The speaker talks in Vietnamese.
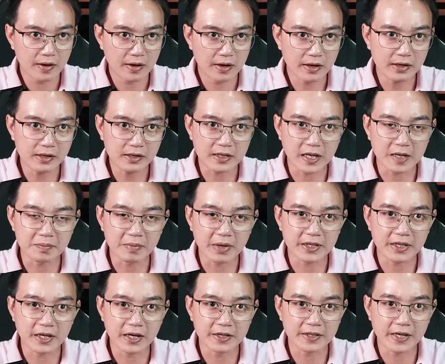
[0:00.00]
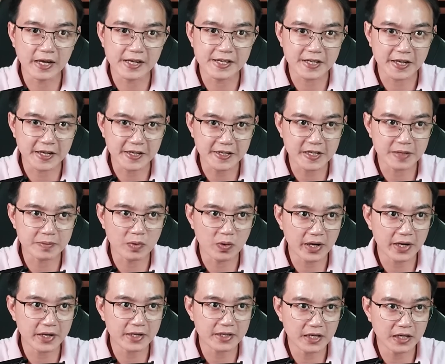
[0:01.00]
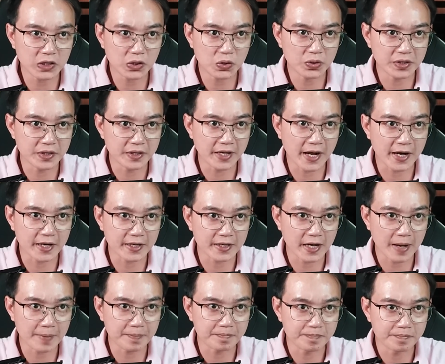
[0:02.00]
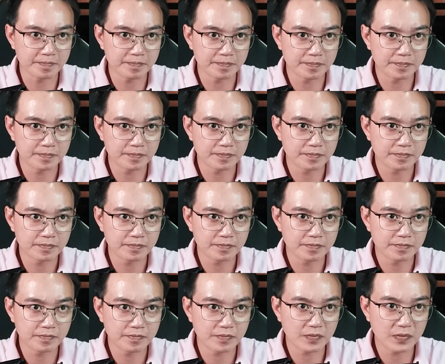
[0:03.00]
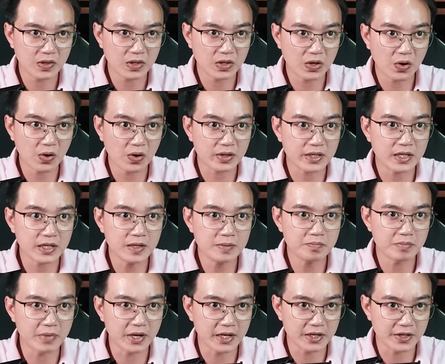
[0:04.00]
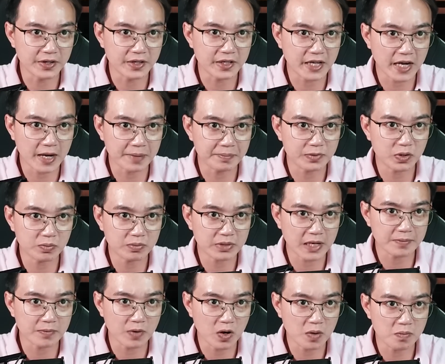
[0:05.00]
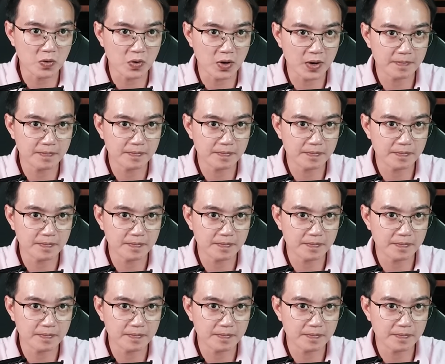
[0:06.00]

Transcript: Ấy vậy mà giờ đây xảy ra một cái chết của người An Nam, do chính bị người Cam chúng ta bỏ bùa.